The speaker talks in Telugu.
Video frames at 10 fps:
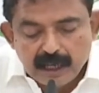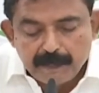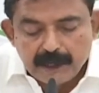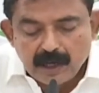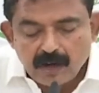
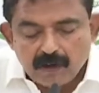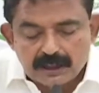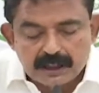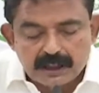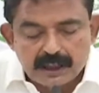ఏప్రిల్లో
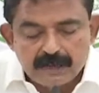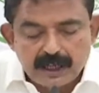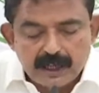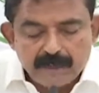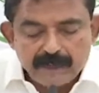వసతి
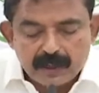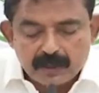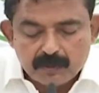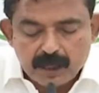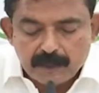దీవెన
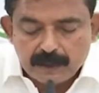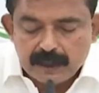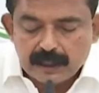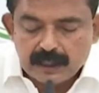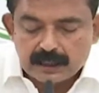సుమారు
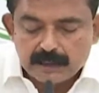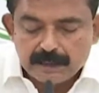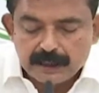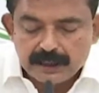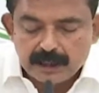పదిహేను లక్షల
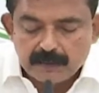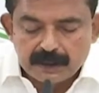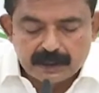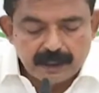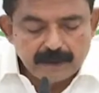పైజీలకు
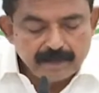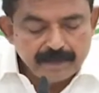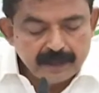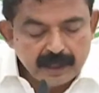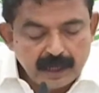మందికి
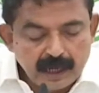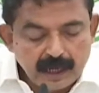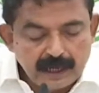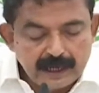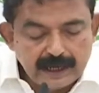
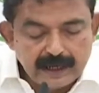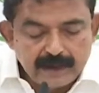అలాగే